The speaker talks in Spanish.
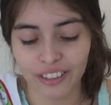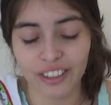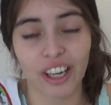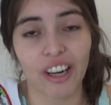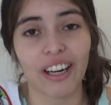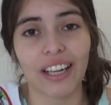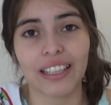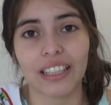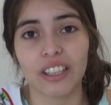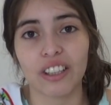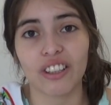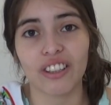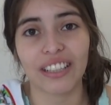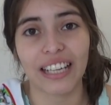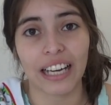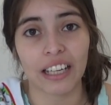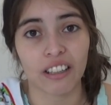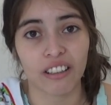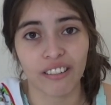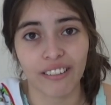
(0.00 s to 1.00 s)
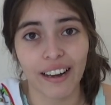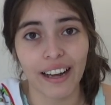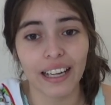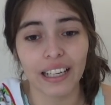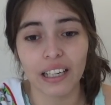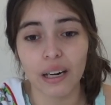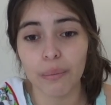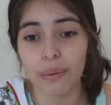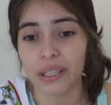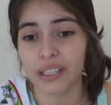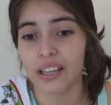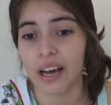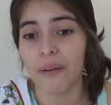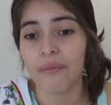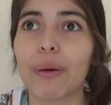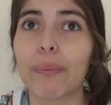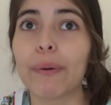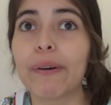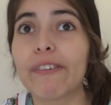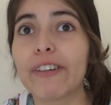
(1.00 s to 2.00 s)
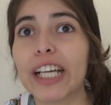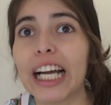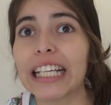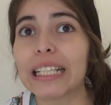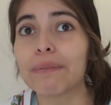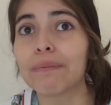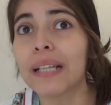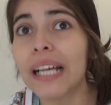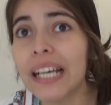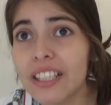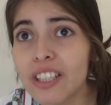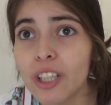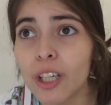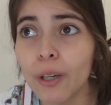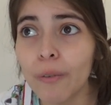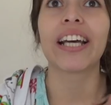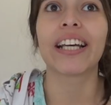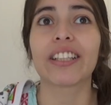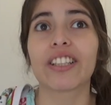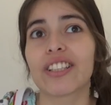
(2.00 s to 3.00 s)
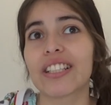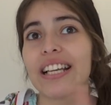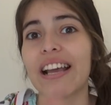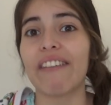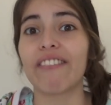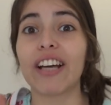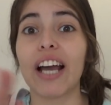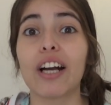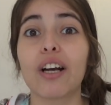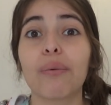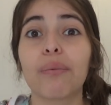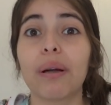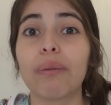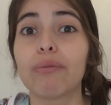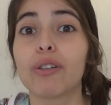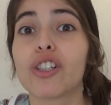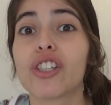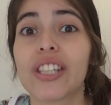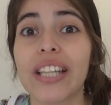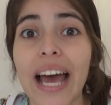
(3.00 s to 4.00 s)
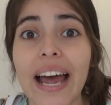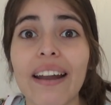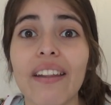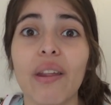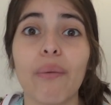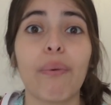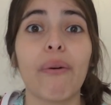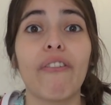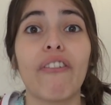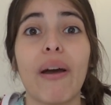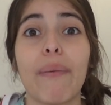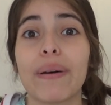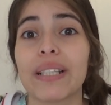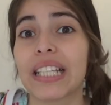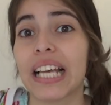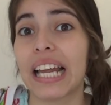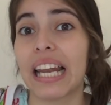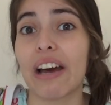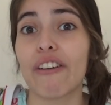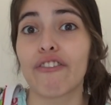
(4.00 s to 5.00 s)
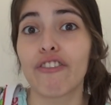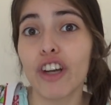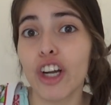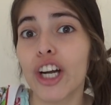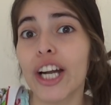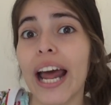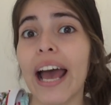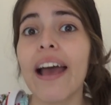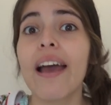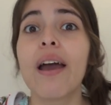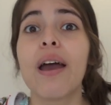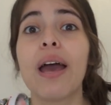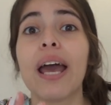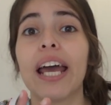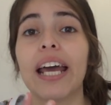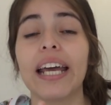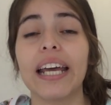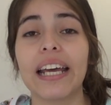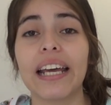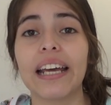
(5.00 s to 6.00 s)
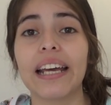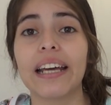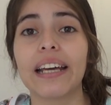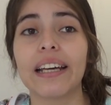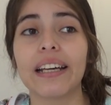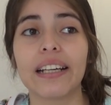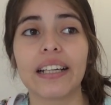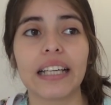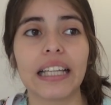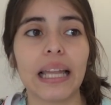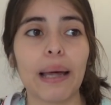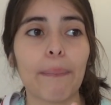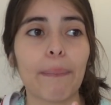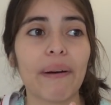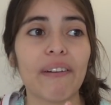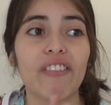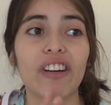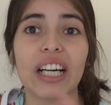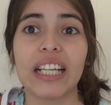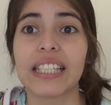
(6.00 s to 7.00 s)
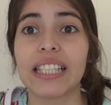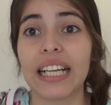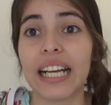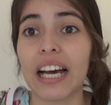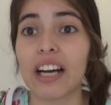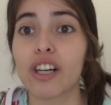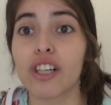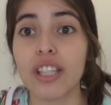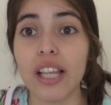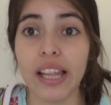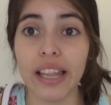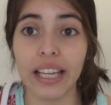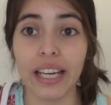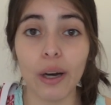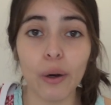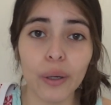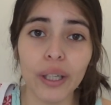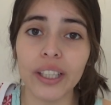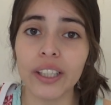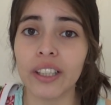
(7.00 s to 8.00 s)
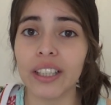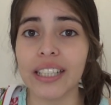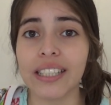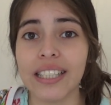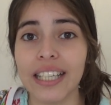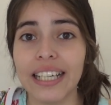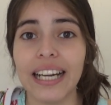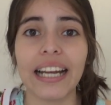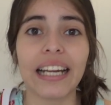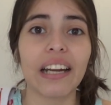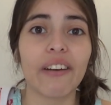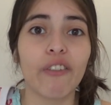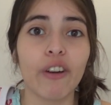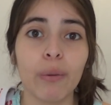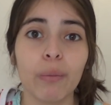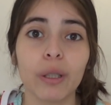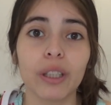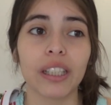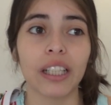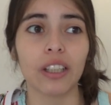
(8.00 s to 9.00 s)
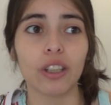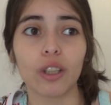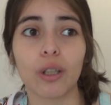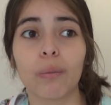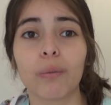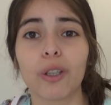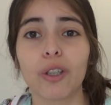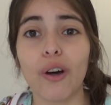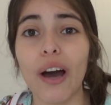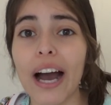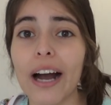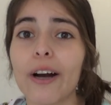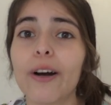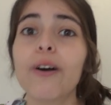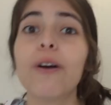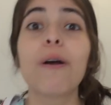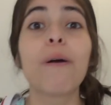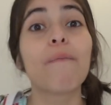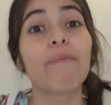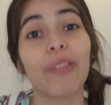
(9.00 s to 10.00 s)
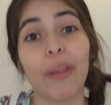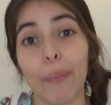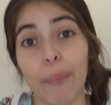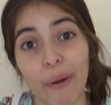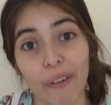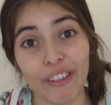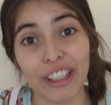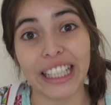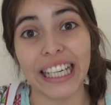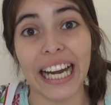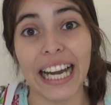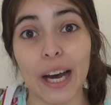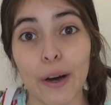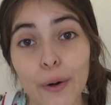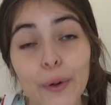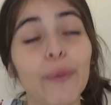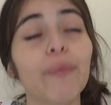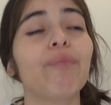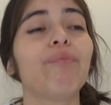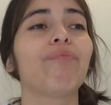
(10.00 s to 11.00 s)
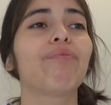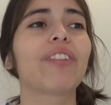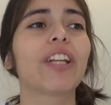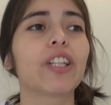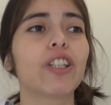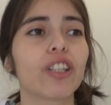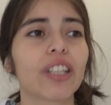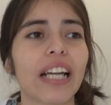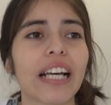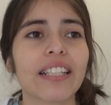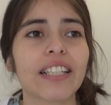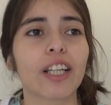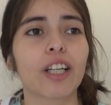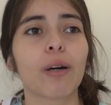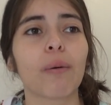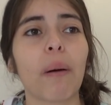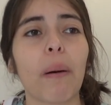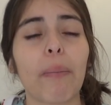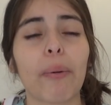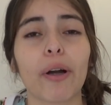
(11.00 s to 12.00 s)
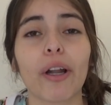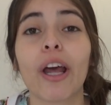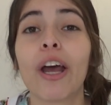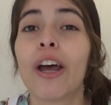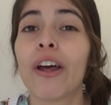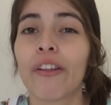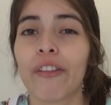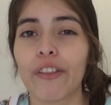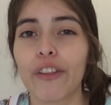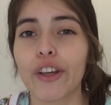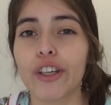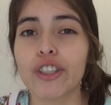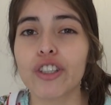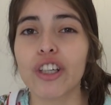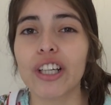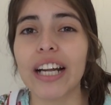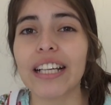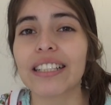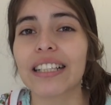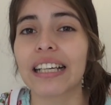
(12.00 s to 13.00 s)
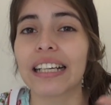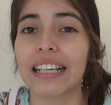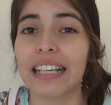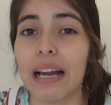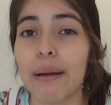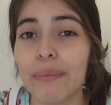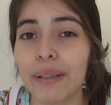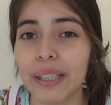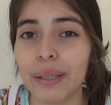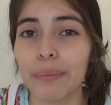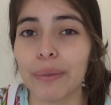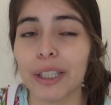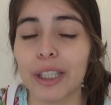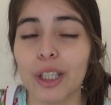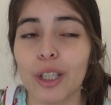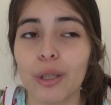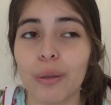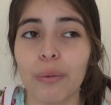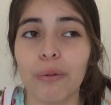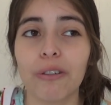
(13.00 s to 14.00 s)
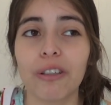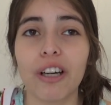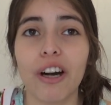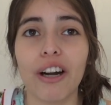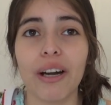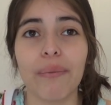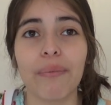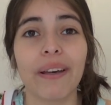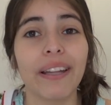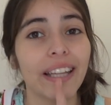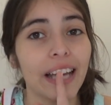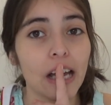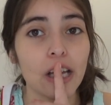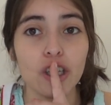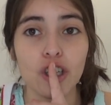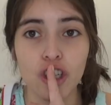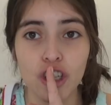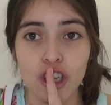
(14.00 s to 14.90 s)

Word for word: Onda, ahora tengo la escoba en la pieza. Después voy a ir al gimnasio, entonces ya voy a como almorzar, después voy a pasear a la flora eh, y después voy a hacer las cosas de la U que tengo que hacer, ahí les voy mostrando cómo lo hago. Después voy a ir a la U, tengo clases como por dos horas, generalmente me quedo como una hora y media.